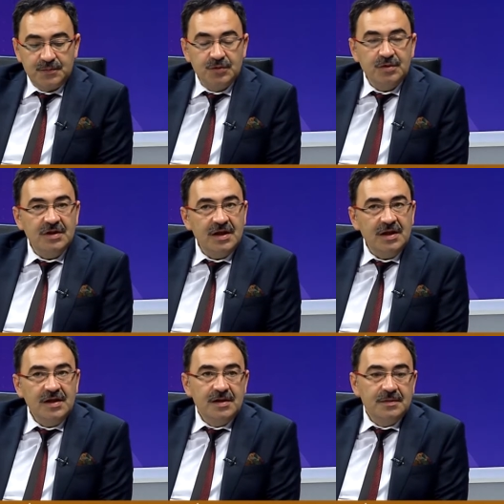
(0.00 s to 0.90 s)
bununla
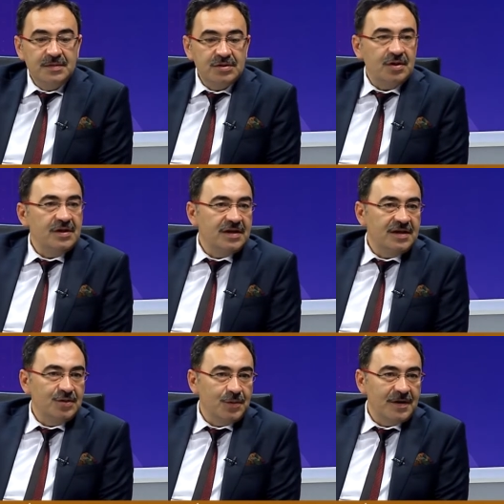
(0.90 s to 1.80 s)
biz oradaki
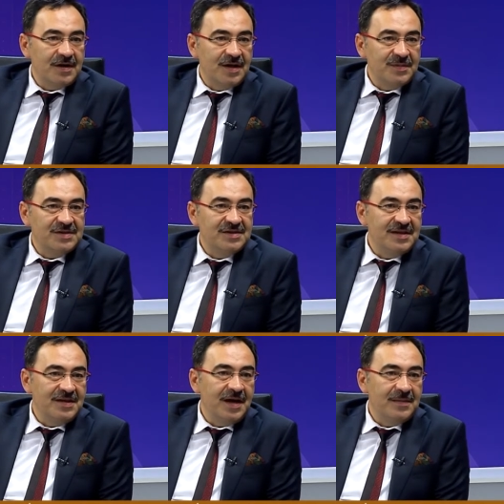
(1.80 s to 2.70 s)
topraklarımızın
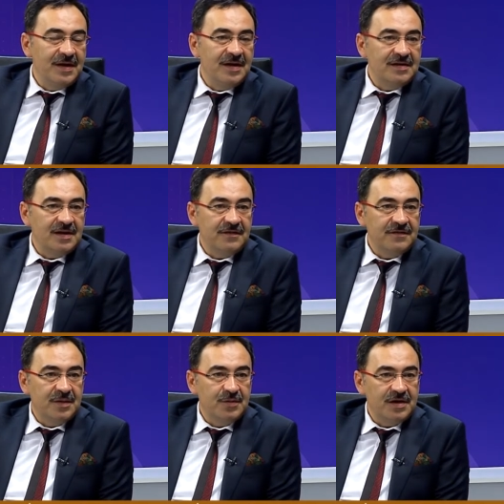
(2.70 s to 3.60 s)
neden Ermeniler
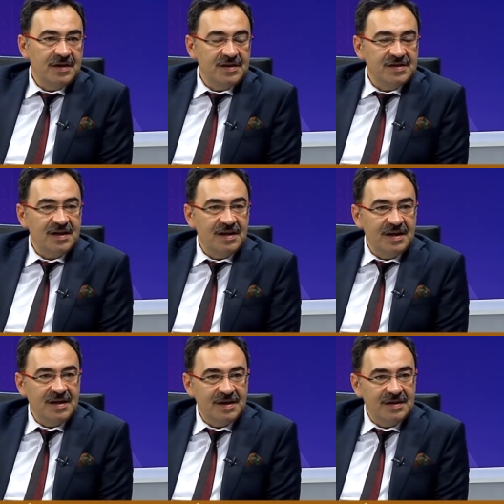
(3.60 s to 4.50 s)
tarafından bu kadar ısrarla,
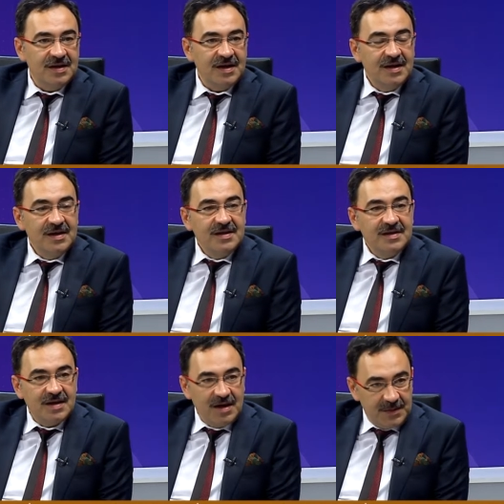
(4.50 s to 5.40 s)
inatla
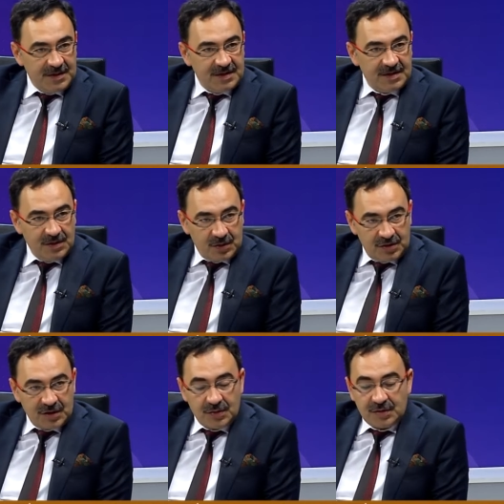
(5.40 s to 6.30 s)
talep edildiğini
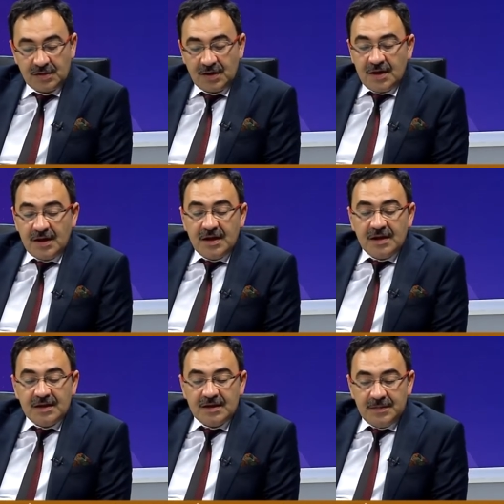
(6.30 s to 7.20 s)
ortaya koydu.
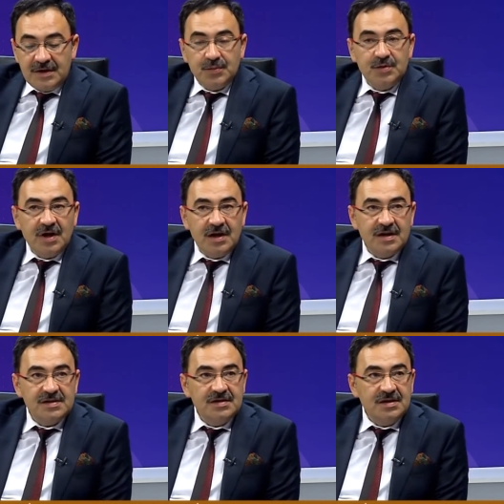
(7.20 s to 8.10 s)
Tabii ki bunun
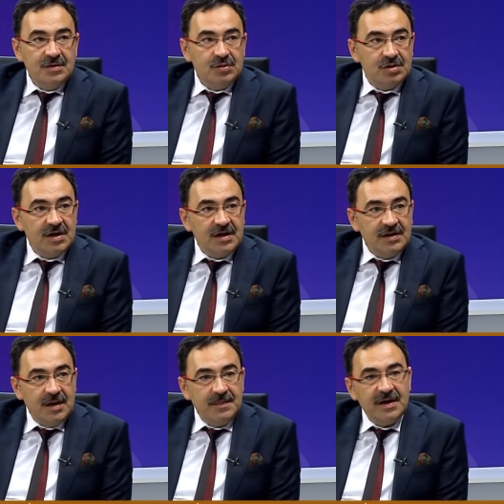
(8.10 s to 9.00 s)
arkasında Rusların
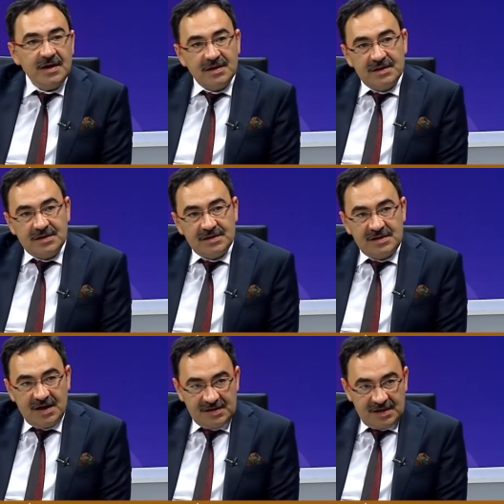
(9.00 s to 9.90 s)
emperyal
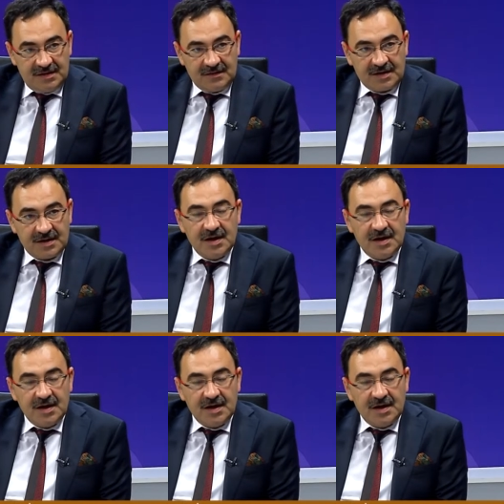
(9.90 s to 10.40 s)
siyaseti var.